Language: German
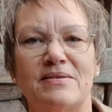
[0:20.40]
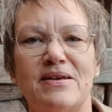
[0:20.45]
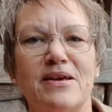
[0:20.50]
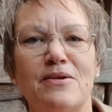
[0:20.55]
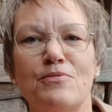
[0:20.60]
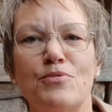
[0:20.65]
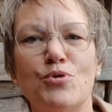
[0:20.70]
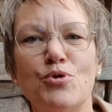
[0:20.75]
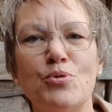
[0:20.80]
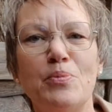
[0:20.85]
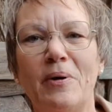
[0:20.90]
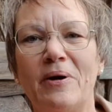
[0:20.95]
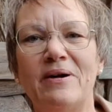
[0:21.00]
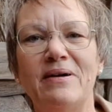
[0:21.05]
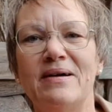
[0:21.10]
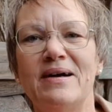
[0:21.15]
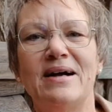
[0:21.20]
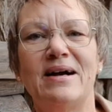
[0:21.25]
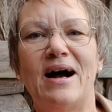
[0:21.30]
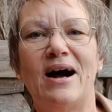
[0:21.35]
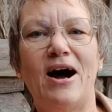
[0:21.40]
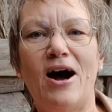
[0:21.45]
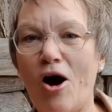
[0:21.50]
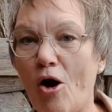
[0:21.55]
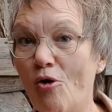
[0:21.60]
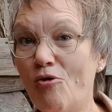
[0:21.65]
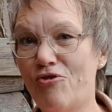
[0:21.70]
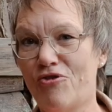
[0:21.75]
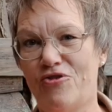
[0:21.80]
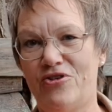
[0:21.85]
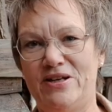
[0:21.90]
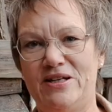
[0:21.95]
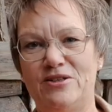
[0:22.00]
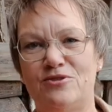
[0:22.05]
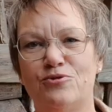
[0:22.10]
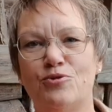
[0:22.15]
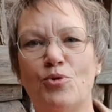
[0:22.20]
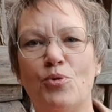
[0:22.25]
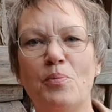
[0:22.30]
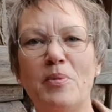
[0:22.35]
Gegenüber
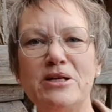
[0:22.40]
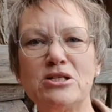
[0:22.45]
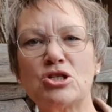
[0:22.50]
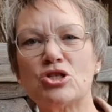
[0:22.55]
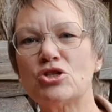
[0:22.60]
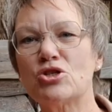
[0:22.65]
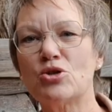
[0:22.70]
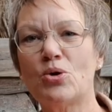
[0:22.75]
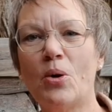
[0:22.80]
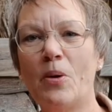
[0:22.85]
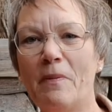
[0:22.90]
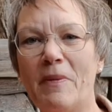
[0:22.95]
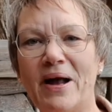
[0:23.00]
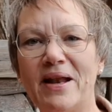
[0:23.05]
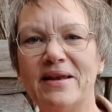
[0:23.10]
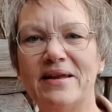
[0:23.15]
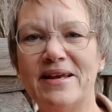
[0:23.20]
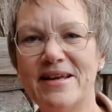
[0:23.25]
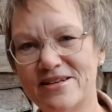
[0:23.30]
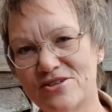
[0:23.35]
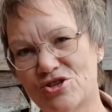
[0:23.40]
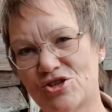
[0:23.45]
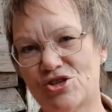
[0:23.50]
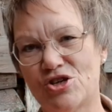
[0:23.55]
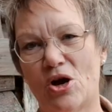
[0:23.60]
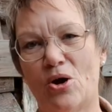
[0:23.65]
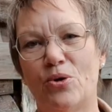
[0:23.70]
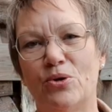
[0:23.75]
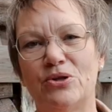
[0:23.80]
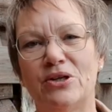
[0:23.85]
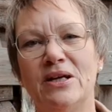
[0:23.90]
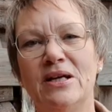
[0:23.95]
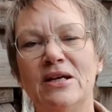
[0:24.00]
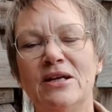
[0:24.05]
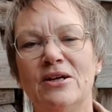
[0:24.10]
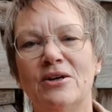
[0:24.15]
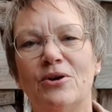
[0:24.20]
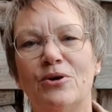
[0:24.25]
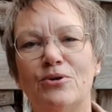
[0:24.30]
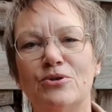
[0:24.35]
auffällt, wo Menschen noch mal hinschauen
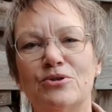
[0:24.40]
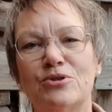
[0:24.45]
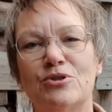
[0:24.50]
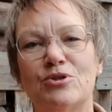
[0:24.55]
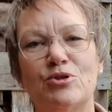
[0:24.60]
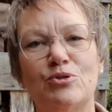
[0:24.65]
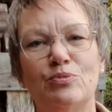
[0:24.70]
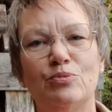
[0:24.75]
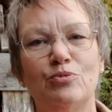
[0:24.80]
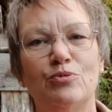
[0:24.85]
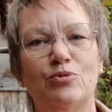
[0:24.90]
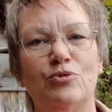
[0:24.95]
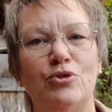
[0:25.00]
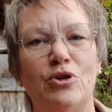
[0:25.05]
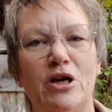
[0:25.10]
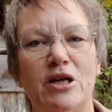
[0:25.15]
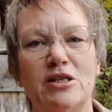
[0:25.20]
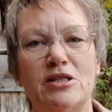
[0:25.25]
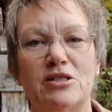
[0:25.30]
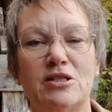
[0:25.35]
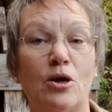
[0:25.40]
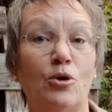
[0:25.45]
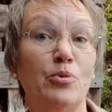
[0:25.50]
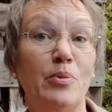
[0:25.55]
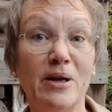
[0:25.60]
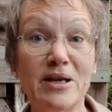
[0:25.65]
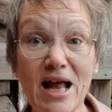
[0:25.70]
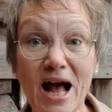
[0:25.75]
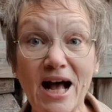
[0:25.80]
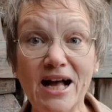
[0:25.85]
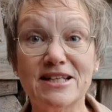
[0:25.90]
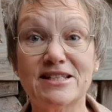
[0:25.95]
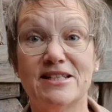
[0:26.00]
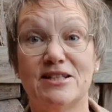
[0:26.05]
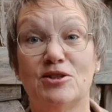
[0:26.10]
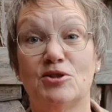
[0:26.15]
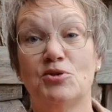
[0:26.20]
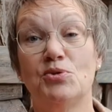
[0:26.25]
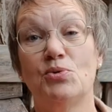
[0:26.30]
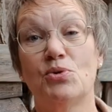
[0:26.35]
und vielleicht darüber
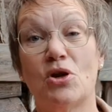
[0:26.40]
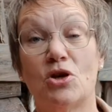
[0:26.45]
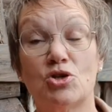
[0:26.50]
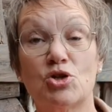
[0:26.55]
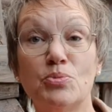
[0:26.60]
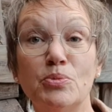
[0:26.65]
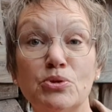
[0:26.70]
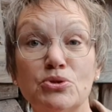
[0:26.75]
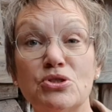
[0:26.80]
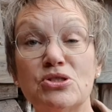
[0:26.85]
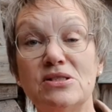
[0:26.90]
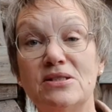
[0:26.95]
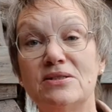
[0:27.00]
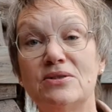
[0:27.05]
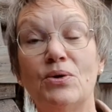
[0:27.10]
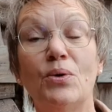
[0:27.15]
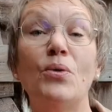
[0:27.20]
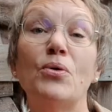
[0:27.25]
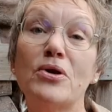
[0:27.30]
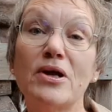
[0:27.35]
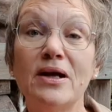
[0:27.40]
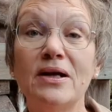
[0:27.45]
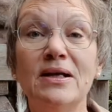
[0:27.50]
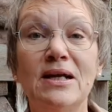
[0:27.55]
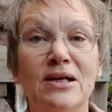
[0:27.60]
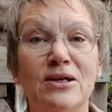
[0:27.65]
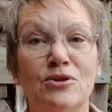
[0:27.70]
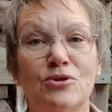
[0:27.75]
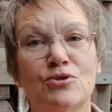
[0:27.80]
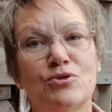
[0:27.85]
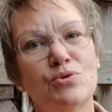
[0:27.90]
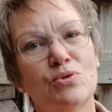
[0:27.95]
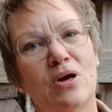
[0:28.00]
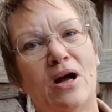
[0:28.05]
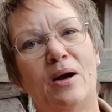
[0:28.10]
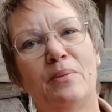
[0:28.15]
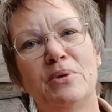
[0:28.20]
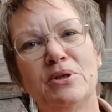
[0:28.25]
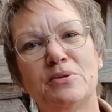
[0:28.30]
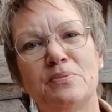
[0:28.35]
nachdenken oder schmunzeln oder
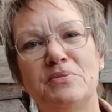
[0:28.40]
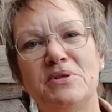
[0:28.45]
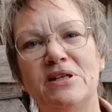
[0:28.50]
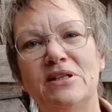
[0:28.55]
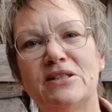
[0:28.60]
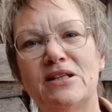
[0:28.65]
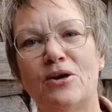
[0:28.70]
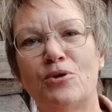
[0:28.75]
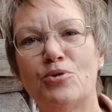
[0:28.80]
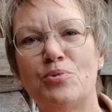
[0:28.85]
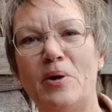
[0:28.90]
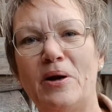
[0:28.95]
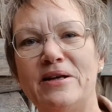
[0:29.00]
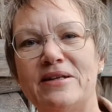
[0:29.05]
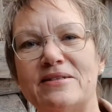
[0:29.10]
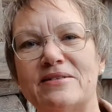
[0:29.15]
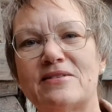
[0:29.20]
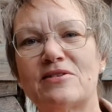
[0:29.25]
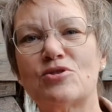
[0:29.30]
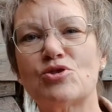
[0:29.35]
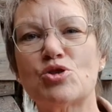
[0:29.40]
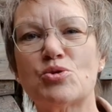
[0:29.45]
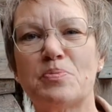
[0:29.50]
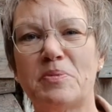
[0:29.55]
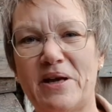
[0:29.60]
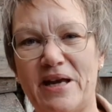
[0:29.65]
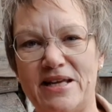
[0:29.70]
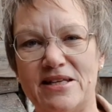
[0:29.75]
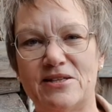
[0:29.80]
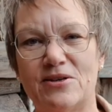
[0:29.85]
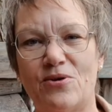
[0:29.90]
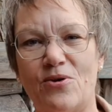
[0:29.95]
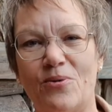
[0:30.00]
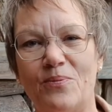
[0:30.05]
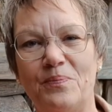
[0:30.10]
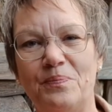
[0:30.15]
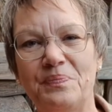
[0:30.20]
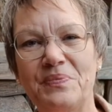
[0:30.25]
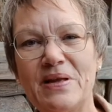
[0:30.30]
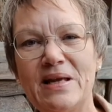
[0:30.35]
sogar mit mir darüber ins Gespräch
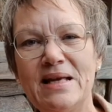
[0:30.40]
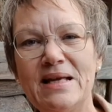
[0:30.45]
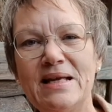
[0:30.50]
kommen.